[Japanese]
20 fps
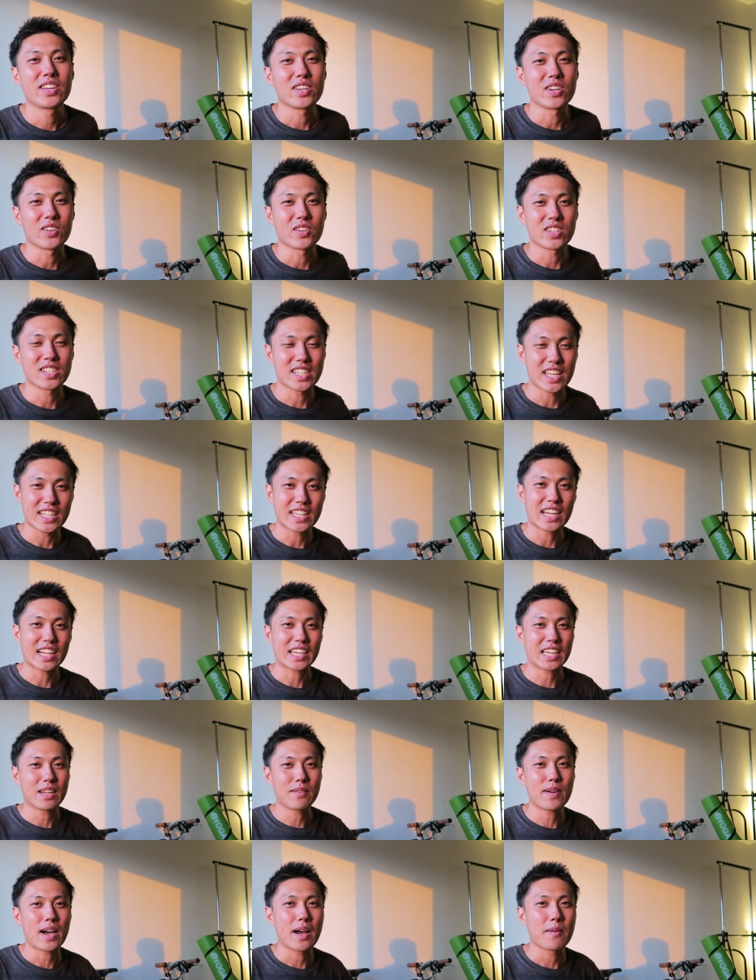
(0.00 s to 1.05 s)
よろしていただ
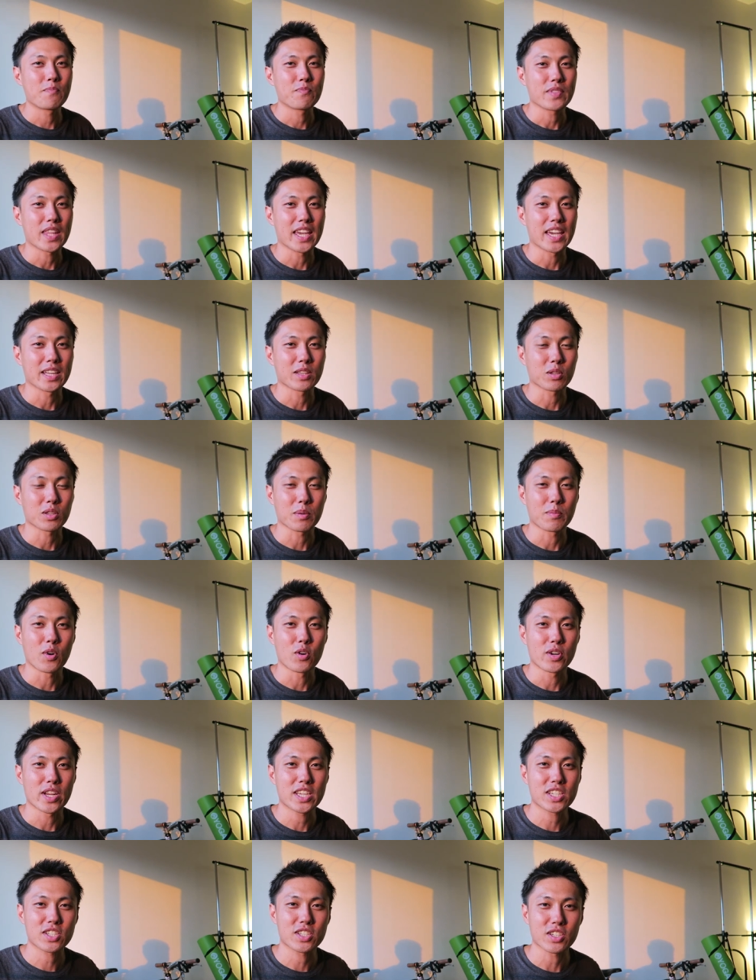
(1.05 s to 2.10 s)
ければ、えー、とても
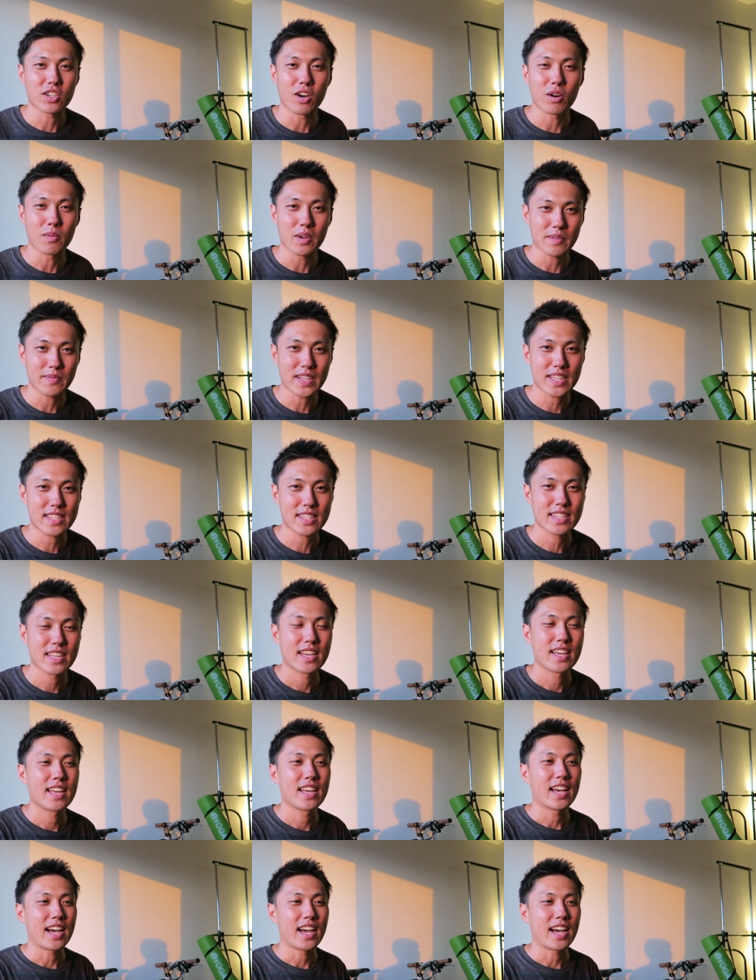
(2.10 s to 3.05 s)
嬉しく思います。